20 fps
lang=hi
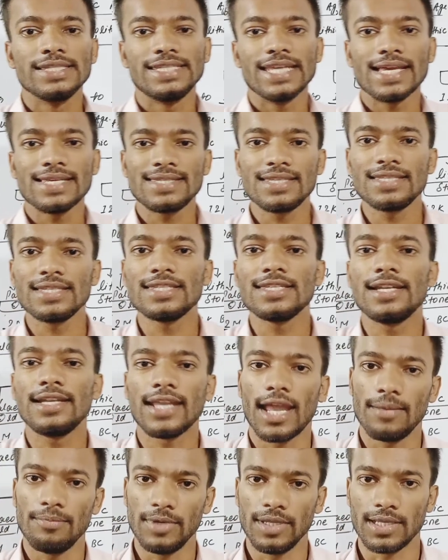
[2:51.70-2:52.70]
जैसे जैसे
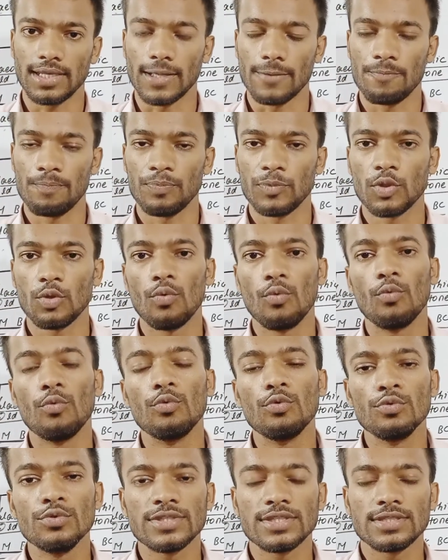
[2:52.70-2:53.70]
टाइम निकला
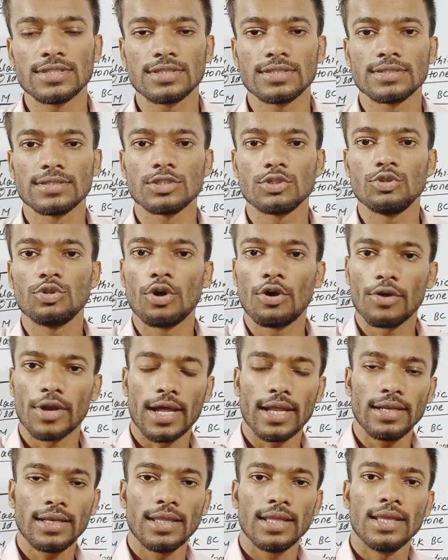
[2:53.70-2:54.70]
उस
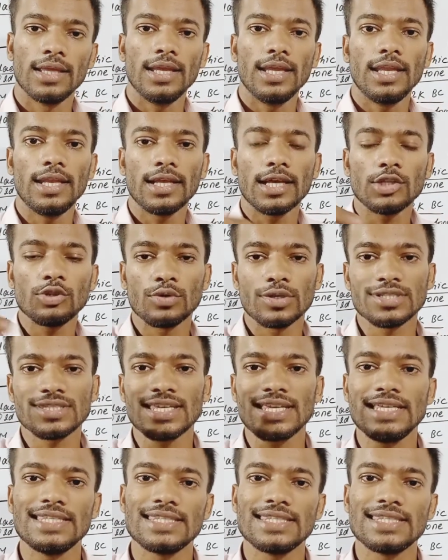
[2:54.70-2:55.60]
दौरान इनका थोड़ा सा